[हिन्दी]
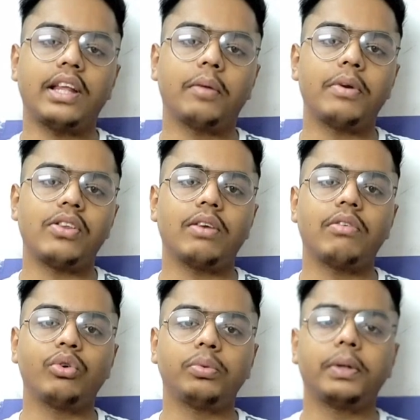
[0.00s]
ये सब रीज़न
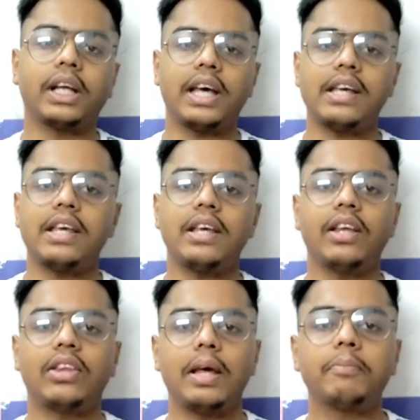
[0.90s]
भी कुछ बताए कि
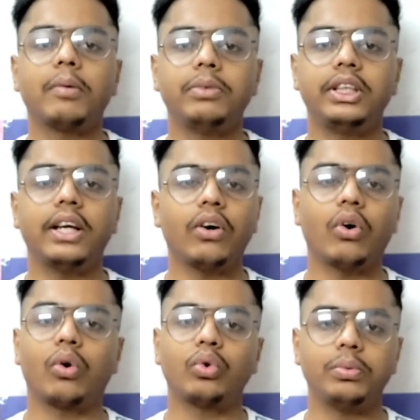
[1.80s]
ये सेम पबजी है
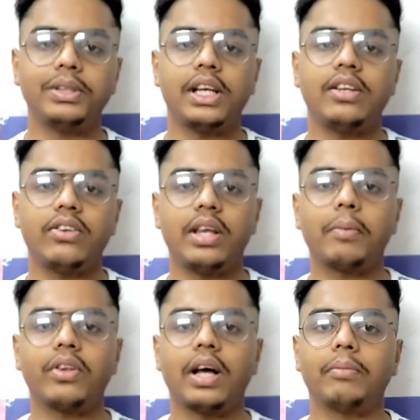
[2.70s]
और कुछ भी चेंजेस नहीं
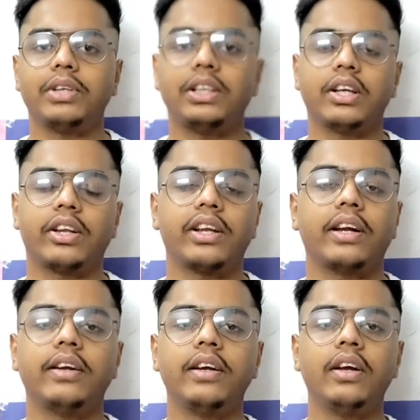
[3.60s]
है बस नाम चेंज कर
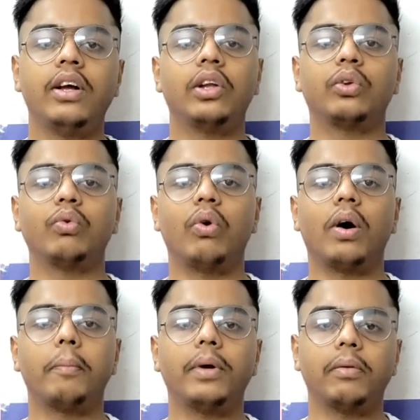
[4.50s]
दिया है तो वो
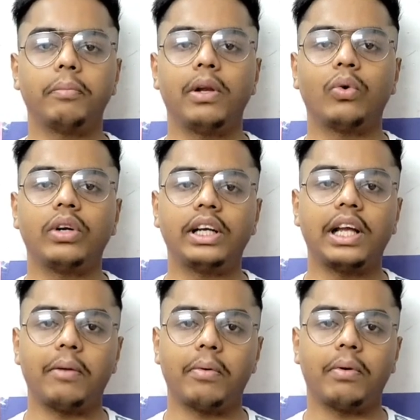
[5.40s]
अब बिल्कुल
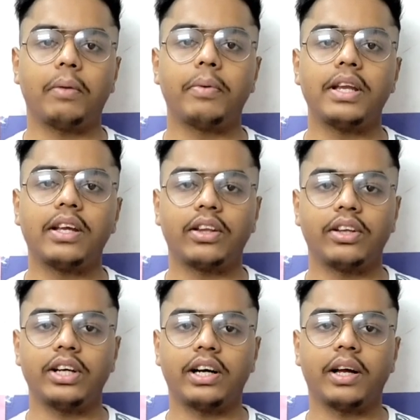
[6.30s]
डिटेल में मतलब बरीके
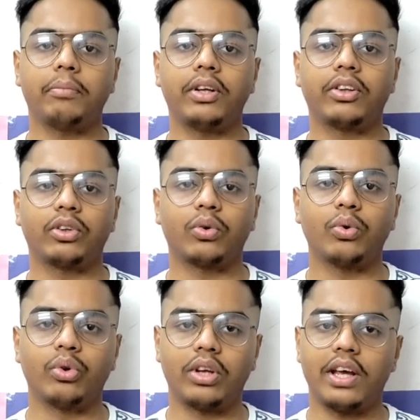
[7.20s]
से जाके आप देख सकते हो
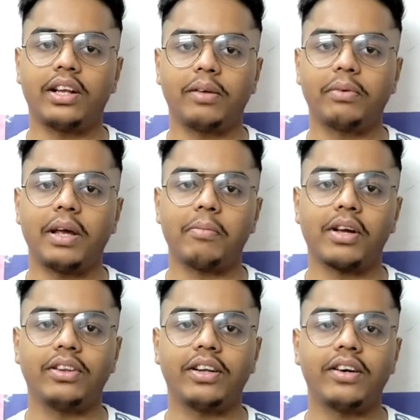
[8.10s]
घुस गए एकदम गेम
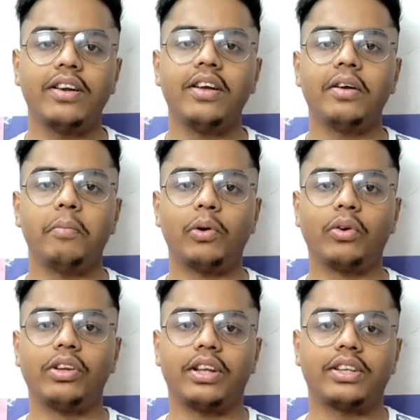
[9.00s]
के अंदर
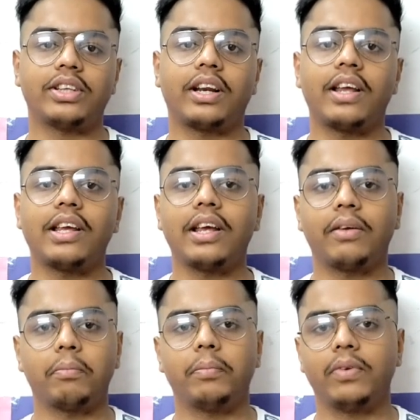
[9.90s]
बिल्कुल रिसर्च कर रहे हैं
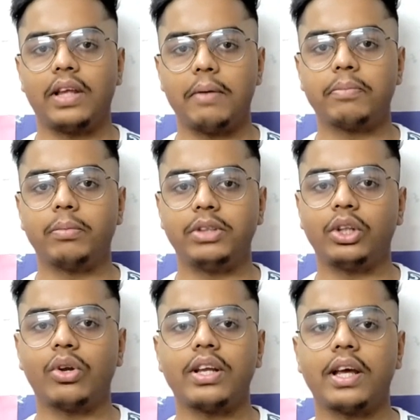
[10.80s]
कि सेम
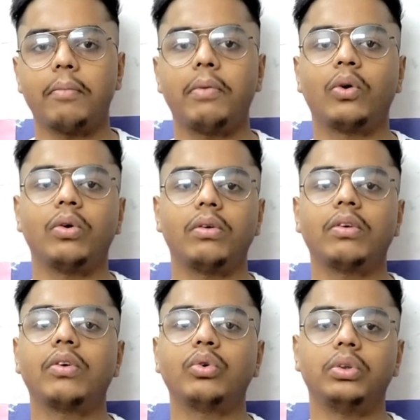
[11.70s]
पबजी तो नहीं है बिल्कुल
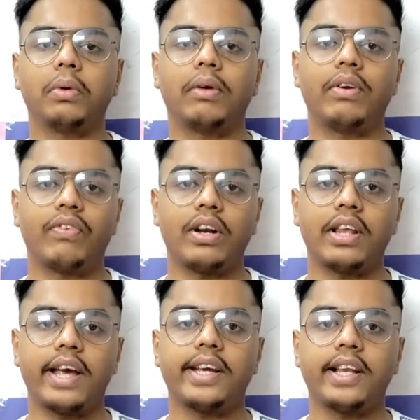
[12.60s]
कुछ मतलब
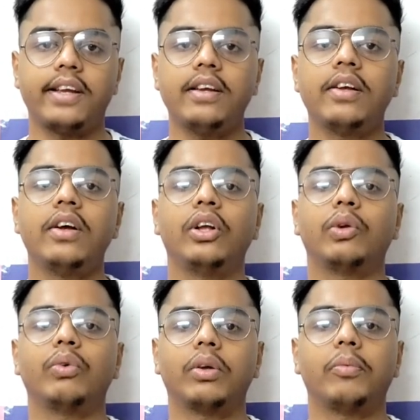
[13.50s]
डिफरेंस है कि नहीं
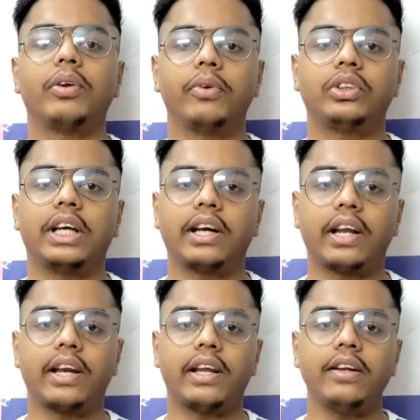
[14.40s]
तो वो सब वो बस चेक
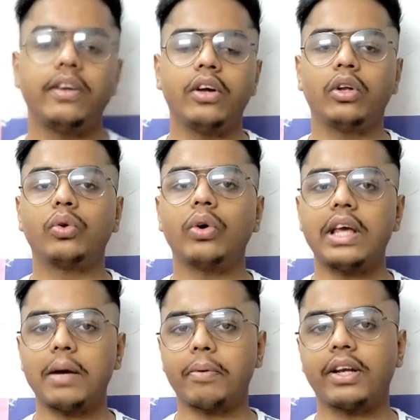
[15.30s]
कर रहे हैं तो
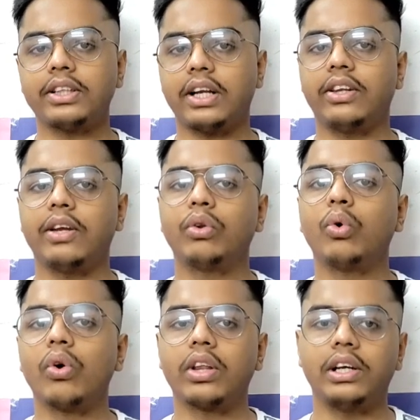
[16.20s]
एक परसेंट चांस है कि
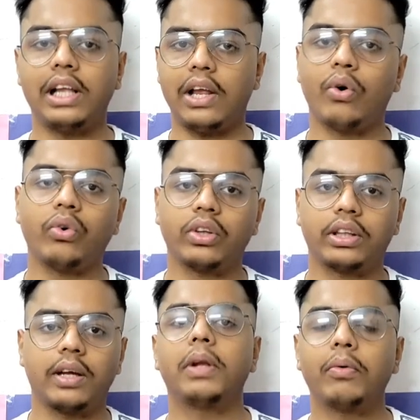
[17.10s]
थोड़ा सा डिले हो
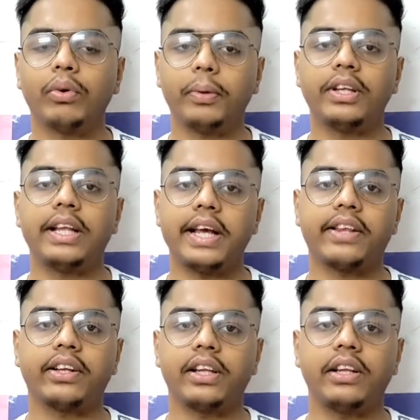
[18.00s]
सकता है मतलब वो बस ये
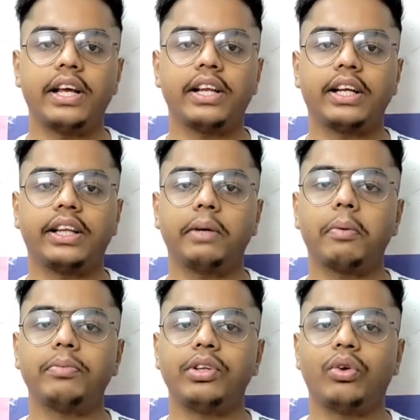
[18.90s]
देख सकते देखना चाहते
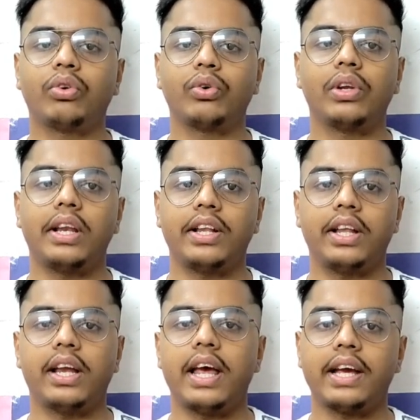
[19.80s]
हैं कि पबजी से उसका कुछ लेने
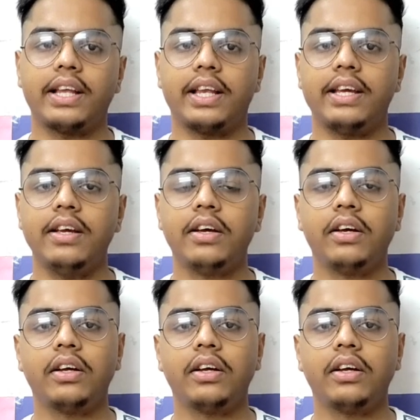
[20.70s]
देना है कि नहीं